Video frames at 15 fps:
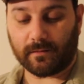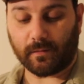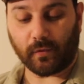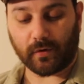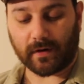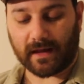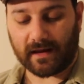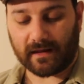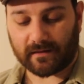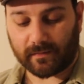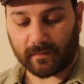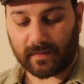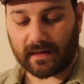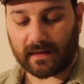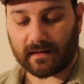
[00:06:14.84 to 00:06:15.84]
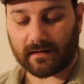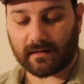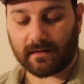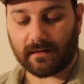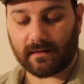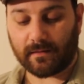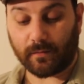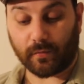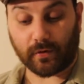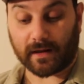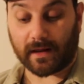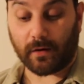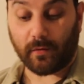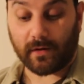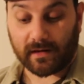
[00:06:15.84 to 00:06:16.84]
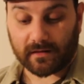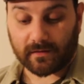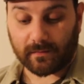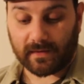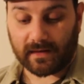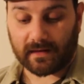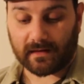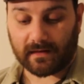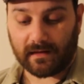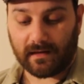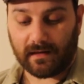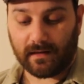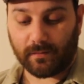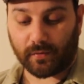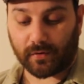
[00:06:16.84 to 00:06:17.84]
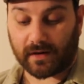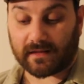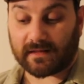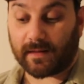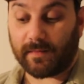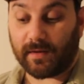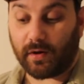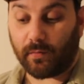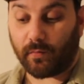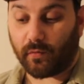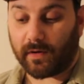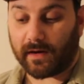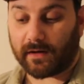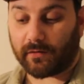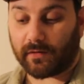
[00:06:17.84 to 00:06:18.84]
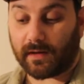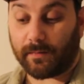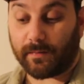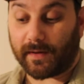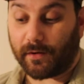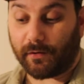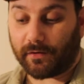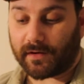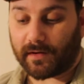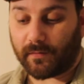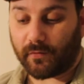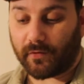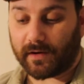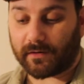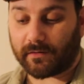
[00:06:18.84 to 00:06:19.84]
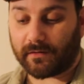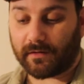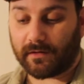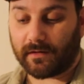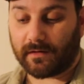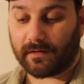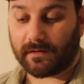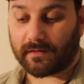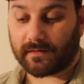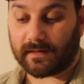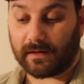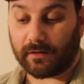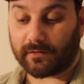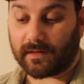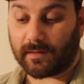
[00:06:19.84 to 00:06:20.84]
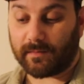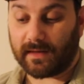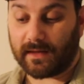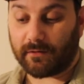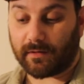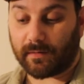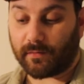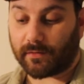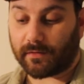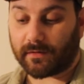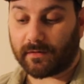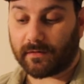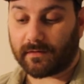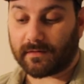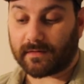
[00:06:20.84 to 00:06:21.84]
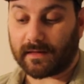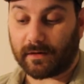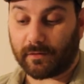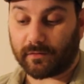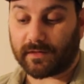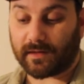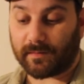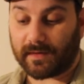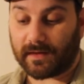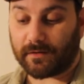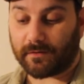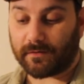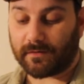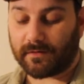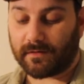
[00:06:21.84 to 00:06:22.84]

porque eres mía, porque no eres mía, porque te miro y muero, y peor que muero, si no te miro, amor, si no te miro.